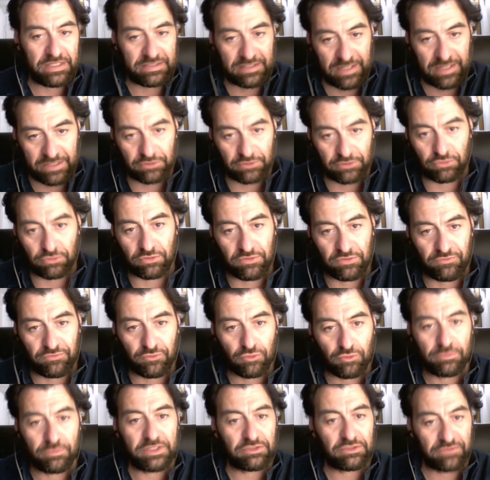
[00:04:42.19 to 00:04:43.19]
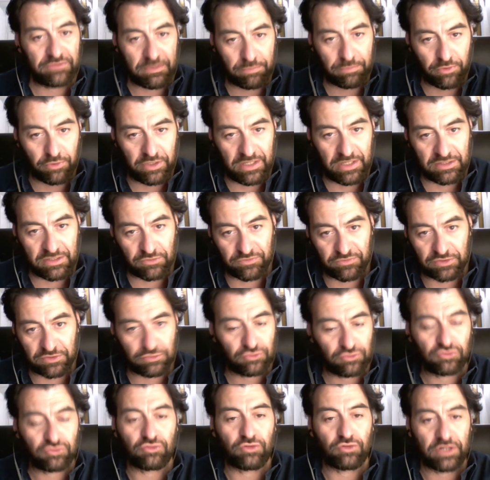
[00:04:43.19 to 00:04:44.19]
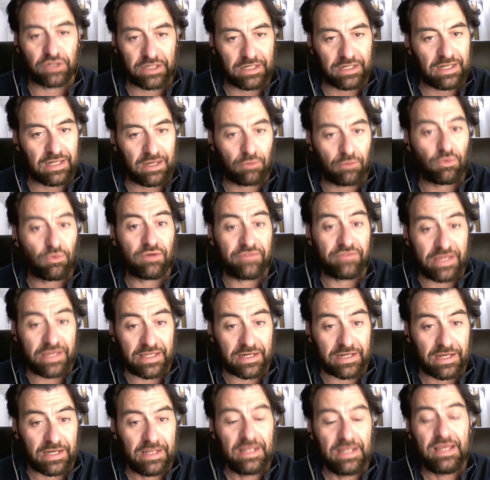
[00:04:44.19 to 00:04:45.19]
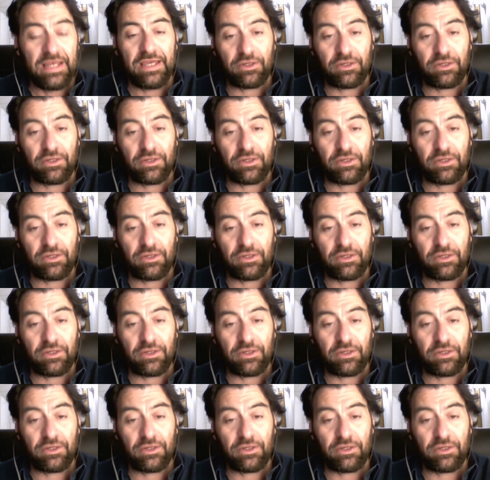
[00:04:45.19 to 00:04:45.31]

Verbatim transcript: di letto di fiume dove poi hanno fatto scorrere l'acqua vera